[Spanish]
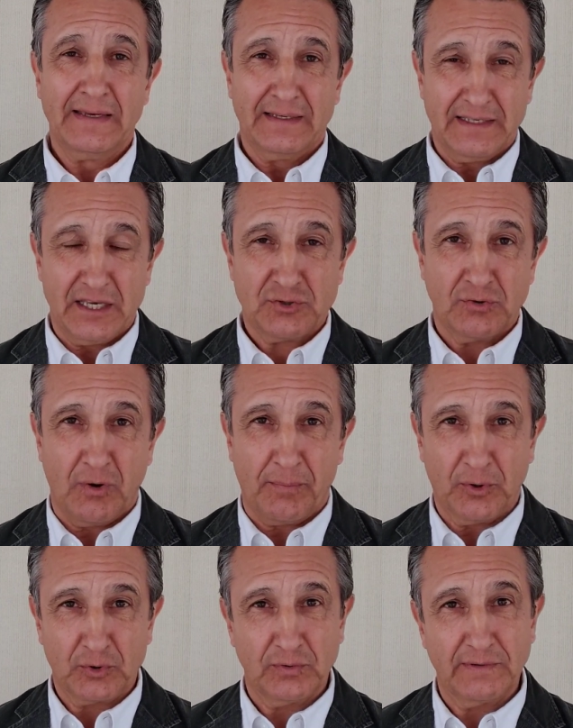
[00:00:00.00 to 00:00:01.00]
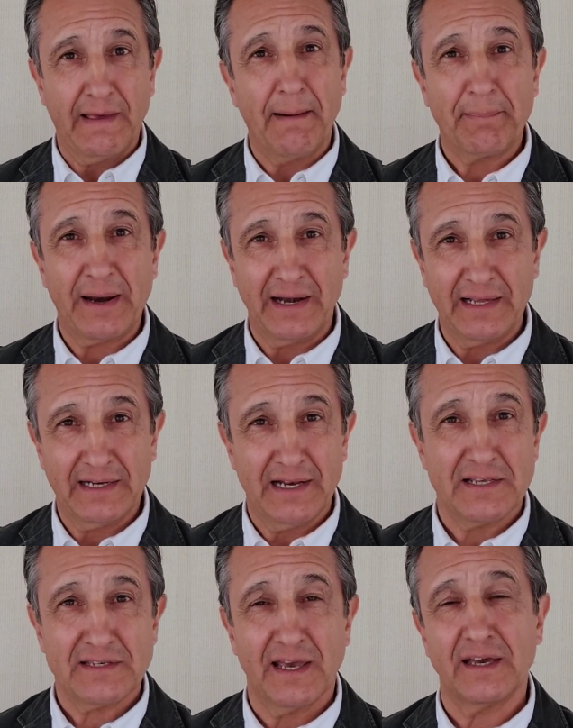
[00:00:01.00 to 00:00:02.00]
Y es una oportunidad para la
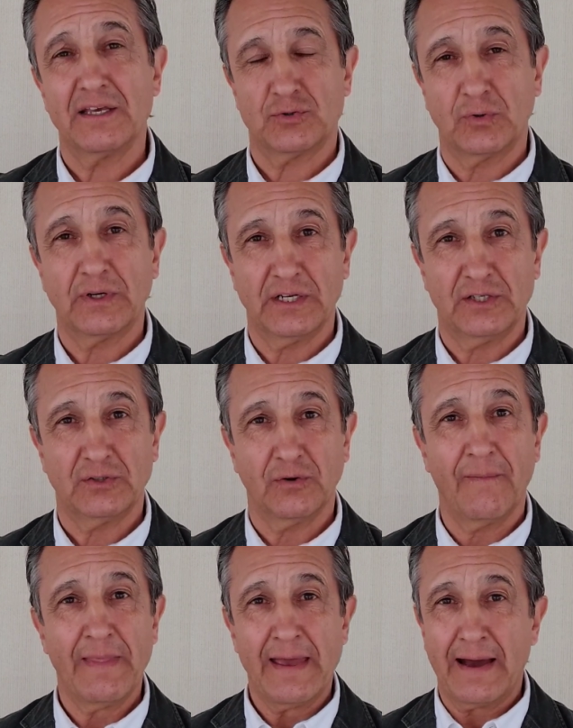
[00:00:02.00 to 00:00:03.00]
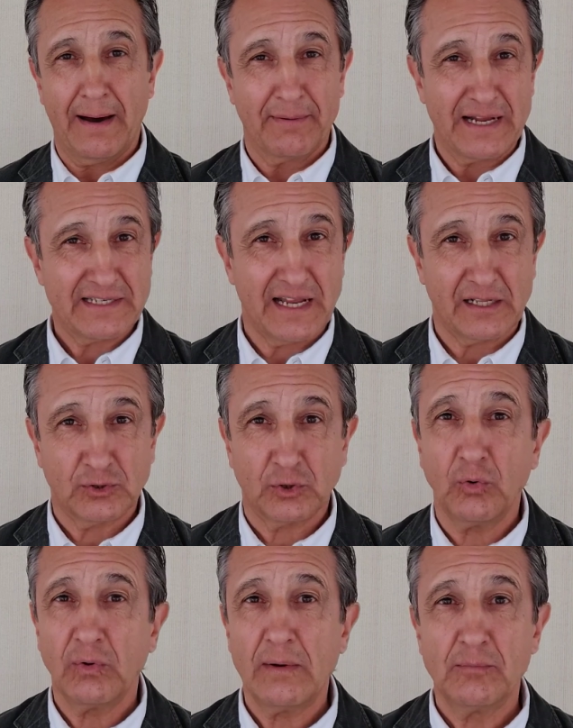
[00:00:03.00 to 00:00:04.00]
Iglesia de Jesucristo abrazar
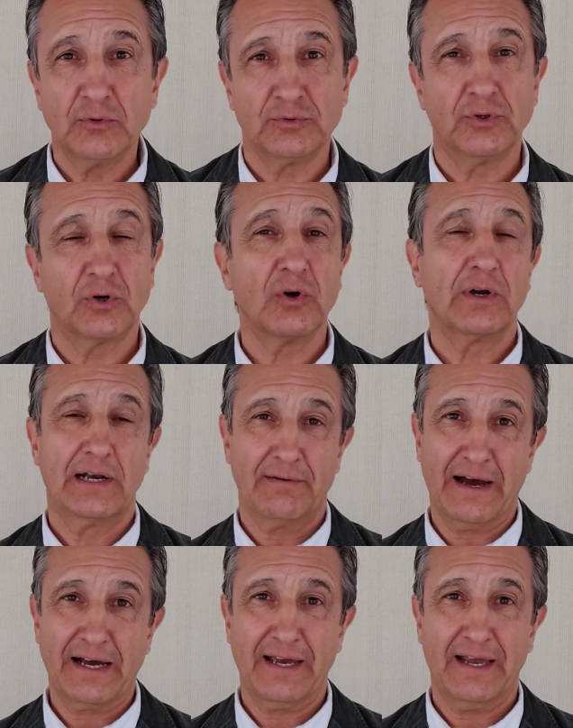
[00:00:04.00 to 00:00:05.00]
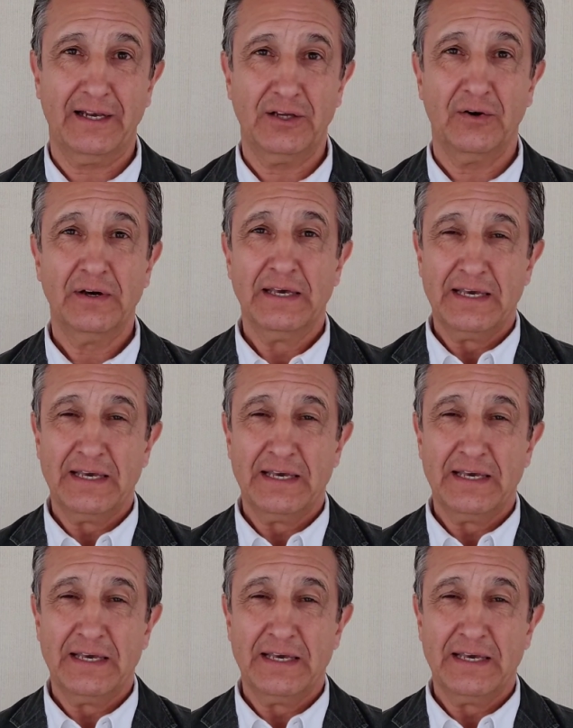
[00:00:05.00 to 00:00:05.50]
todo el mundo con el Evangelio.